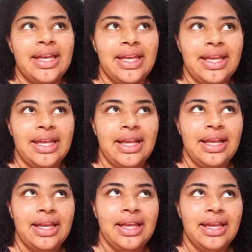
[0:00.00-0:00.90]

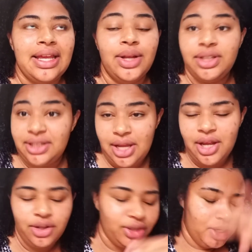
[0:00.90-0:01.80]
E eu,
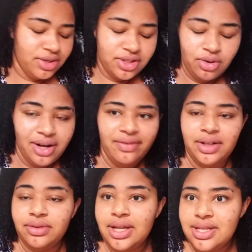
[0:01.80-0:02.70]
tenho, eu estou
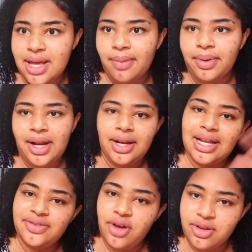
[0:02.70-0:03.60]
levando ele sempre, né?
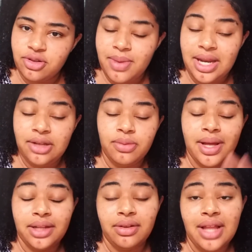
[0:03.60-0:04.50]
Nas folgas do marido, o
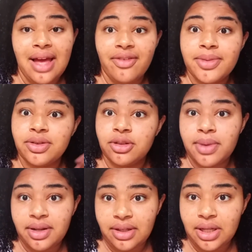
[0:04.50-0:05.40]
marido leva, mas quando o
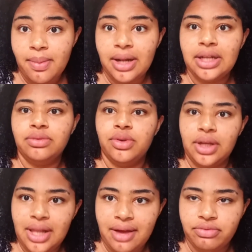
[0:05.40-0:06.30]
marido tá trabalhando, eu
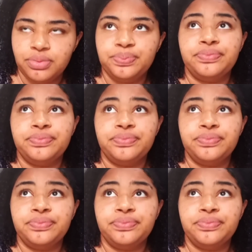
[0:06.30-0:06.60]
que levo.